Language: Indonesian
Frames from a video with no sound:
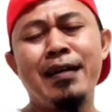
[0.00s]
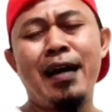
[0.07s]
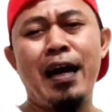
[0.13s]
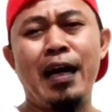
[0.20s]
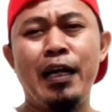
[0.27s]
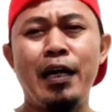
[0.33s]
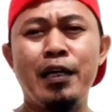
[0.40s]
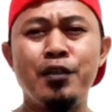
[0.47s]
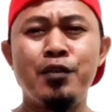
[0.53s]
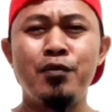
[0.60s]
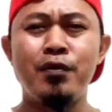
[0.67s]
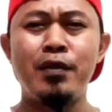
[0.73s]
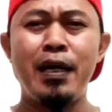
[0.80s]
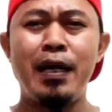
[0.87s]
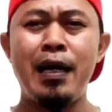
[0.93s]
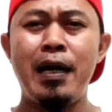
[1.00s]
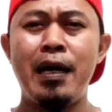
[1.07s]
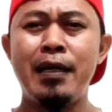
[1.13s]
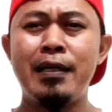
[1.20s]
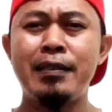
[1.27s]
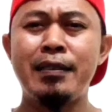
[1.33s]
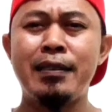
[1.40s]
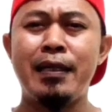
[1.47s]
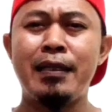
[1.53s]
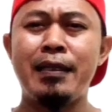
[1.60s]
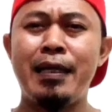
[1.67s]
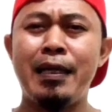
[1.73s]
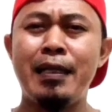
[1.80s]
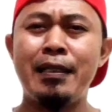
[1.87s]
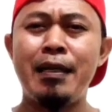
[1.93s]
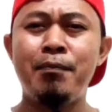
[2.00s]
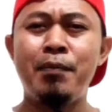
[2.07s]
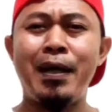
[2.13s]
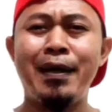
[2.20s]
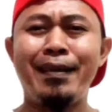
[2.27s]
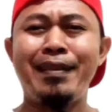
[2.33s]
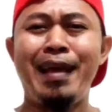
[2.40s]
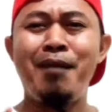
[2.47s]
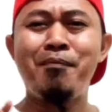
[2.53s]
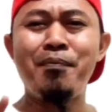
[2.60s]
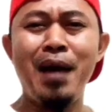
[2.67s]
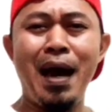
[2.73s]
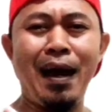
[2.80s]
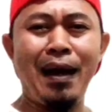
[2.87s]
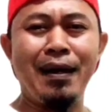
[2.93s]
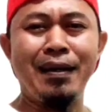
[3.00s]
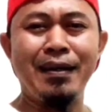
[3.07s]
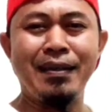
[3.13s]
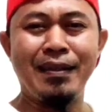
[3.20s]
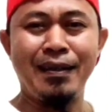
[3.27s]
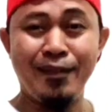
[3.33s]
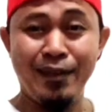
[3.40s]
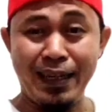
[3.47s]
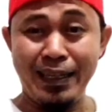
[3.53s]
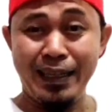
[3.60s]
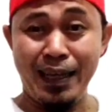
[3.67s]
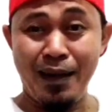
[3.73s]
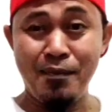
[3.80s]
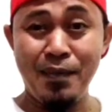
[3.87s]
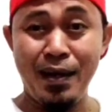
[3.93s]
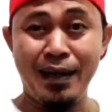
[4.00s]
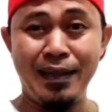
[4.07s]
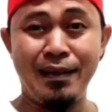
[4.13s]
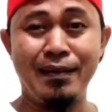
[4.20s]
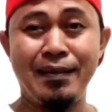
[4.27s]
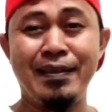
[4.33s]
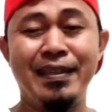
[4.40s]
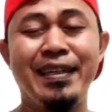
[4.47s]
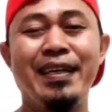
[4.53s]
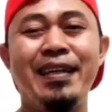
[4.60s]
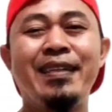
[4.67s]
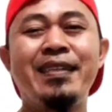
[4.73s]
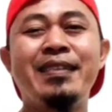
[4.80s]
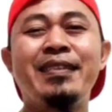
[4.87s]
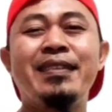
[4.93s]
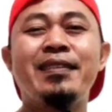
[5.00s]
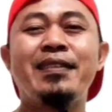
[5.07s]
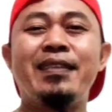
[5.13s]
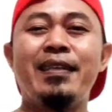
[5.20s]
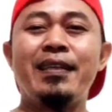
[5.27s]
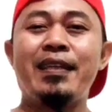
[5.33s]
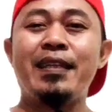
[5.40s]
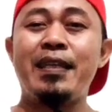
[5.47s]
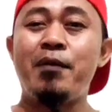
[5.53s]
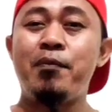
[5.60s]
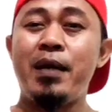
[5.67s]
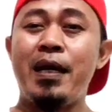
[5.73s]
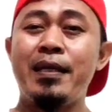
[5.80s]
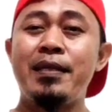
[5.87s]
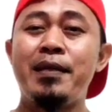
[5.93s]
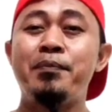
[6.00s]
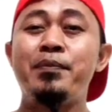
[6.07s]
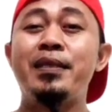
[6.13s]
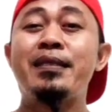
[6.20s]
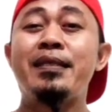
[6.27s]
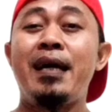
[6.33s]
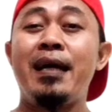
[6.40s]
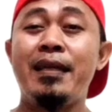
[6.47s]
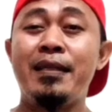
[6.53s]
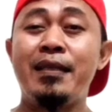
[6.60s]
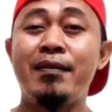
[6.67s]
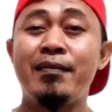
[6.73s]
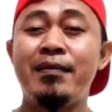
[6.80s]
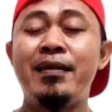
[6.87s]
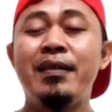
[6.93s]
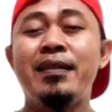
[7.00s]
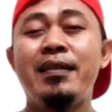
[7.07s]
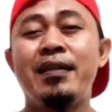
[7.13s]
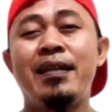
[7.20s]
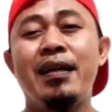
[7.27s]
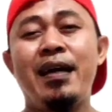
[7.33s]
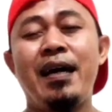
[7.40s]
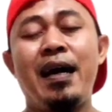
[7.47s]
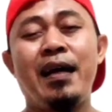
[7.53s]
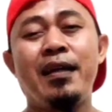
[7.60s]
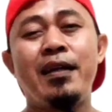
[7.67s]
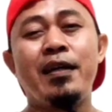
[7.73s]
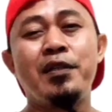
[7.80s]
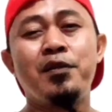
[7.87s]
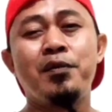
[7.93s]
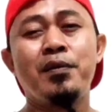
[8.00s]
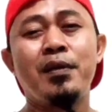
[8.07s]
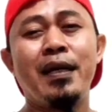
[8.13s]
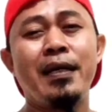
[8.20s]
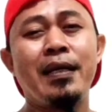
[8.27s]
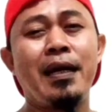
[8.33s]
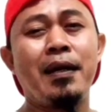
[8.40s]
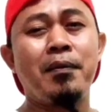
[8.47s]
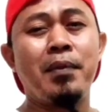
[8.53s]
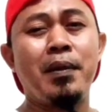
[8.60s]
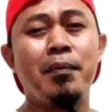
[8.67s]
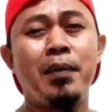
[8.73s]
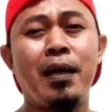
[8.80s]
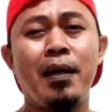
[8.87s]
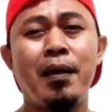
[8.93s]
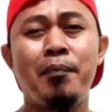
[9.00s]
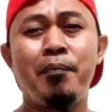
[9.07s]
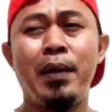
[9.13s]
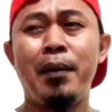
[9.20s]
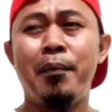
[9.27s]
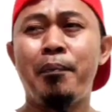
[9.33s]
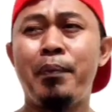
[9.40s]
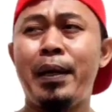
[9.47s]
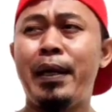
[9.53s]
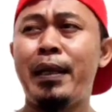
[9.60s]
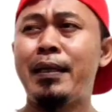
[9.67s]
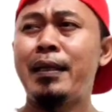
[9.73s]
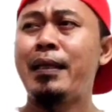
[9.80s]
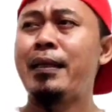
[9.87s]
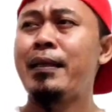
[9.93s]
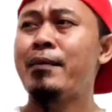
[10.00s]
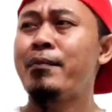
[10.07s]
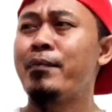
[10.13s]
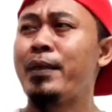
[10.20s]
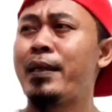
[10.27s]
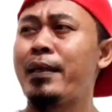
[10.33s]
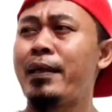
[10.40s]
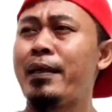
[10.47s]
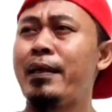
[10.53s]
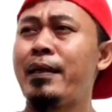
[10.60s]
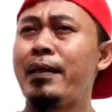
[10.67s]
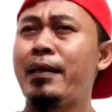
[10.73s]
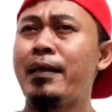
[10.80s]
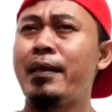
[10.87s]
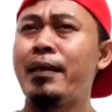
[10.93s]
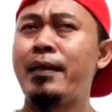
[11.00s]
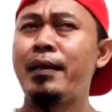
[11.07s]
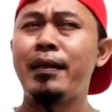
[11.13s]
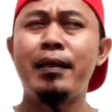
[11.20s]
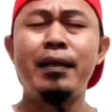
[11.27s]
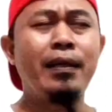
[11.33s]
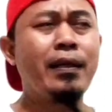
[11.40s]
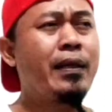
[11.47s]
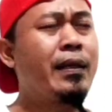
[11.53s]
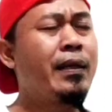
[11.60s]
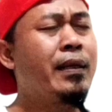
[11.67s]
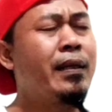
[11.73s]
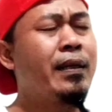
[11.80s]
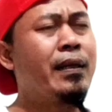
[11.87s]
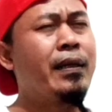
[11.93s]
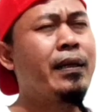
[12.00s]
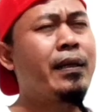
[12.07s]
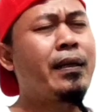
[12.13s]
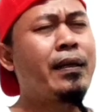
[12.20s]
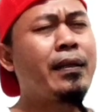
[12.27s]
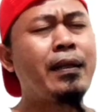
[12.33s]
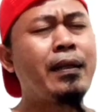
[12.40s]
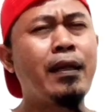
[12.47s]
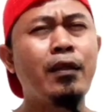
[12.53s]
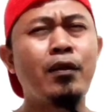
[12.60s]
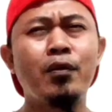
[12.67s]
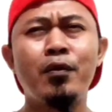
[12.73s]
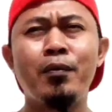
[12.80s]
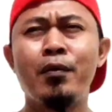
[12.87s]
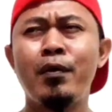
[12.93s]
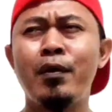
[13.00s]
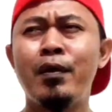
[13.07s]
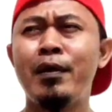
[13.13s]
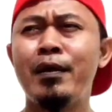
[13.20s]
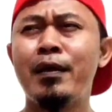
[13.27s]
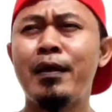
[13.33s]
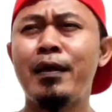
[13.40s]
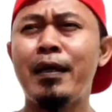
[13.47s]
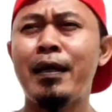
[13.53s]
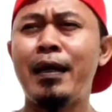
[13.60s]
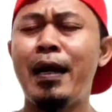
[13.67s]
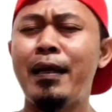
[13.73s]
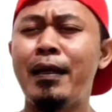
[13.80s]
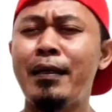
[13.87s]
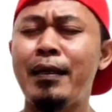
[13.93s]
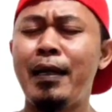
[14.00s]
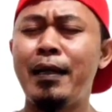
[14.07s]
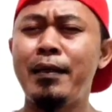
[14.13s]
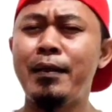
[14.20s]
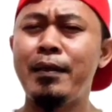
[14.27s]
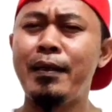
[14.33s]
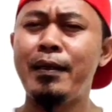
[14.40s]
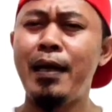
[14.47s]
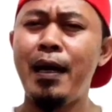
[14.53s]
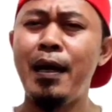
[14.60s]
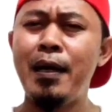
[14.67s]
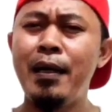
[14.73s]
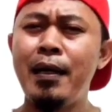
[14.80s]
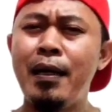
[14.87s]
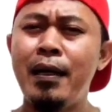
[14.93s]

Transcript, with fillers: ada juga rata-rata pakai tambang tahu kan tambang tuh ya ikat apa aja bisa itu nah ada juga yang memang kepepet bikin ikatan tuh kagak ada tali dia